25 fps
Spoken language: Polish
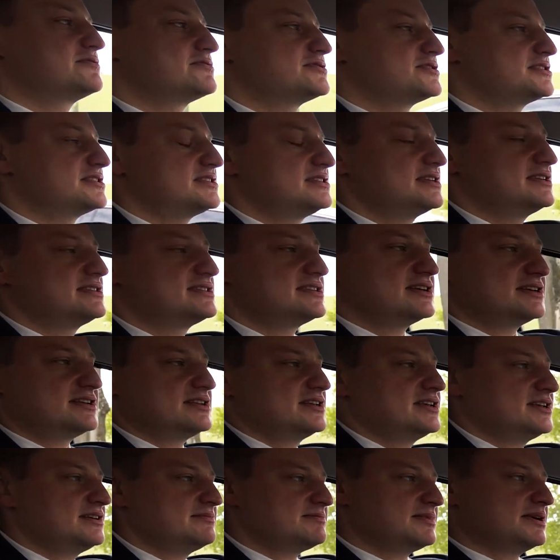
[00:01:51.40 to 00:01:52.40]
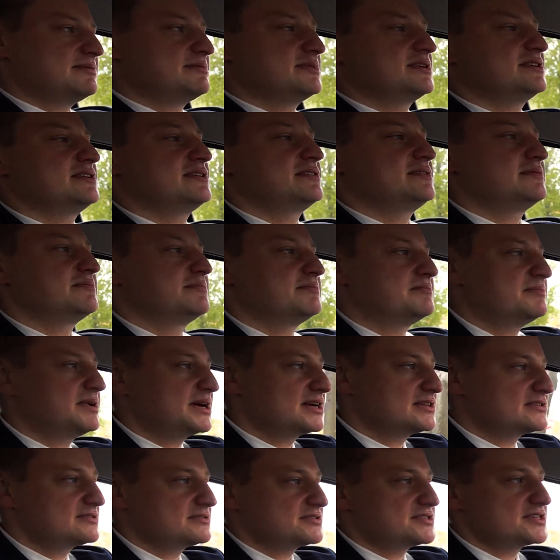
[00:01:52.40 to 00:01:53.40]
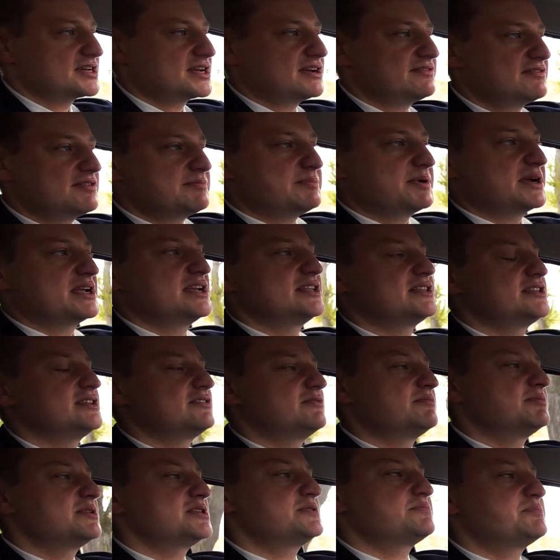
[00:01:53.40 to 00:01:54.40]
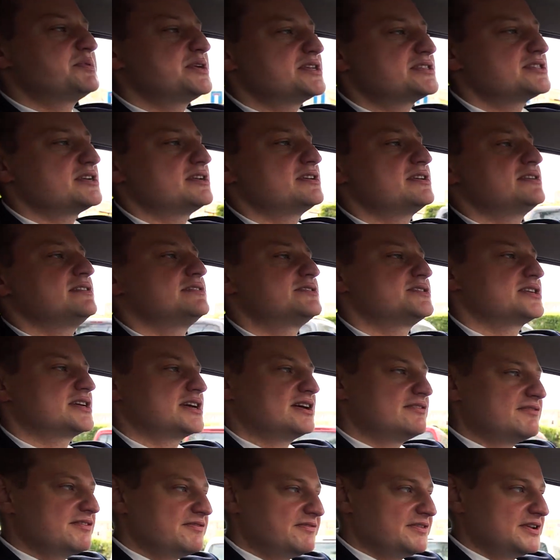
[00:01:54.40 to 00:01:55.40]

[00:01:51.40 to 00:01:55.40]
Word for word: korzystne ceny, mamy bardzo ciekawe pakiety ubezpieczeń, ciekawe